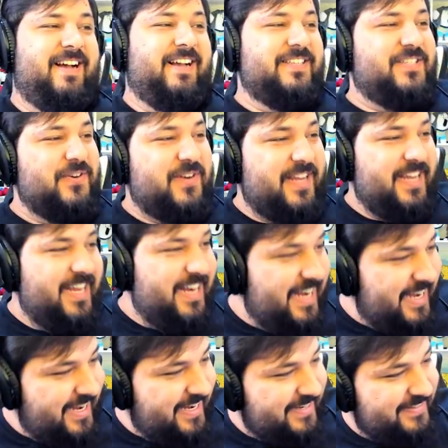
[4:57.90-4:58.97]
fazer o que,
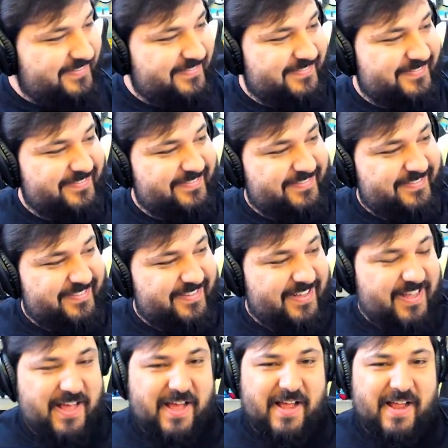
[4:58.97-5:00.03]
né?
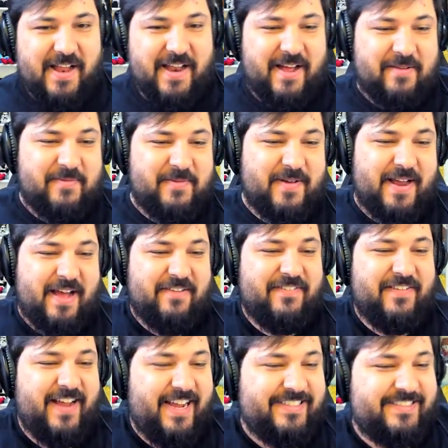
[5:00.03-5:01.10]
É a primeira
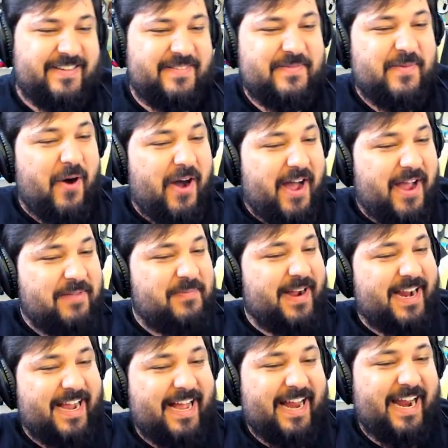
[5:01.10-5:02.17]
vez, você morre pra
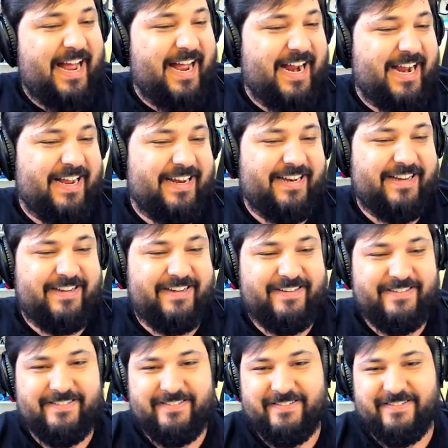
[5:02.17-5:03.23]
caraca, né?
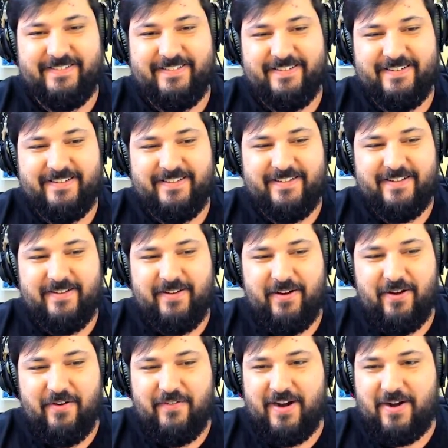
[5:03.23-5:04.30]

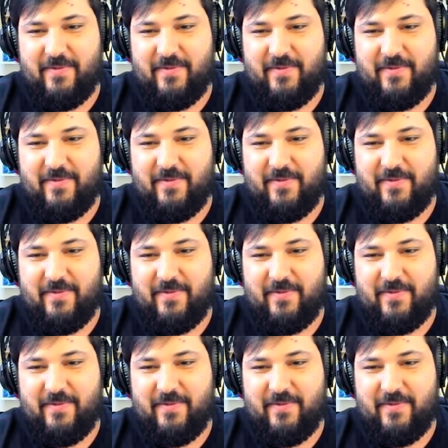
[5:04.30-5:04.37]
Vamos ver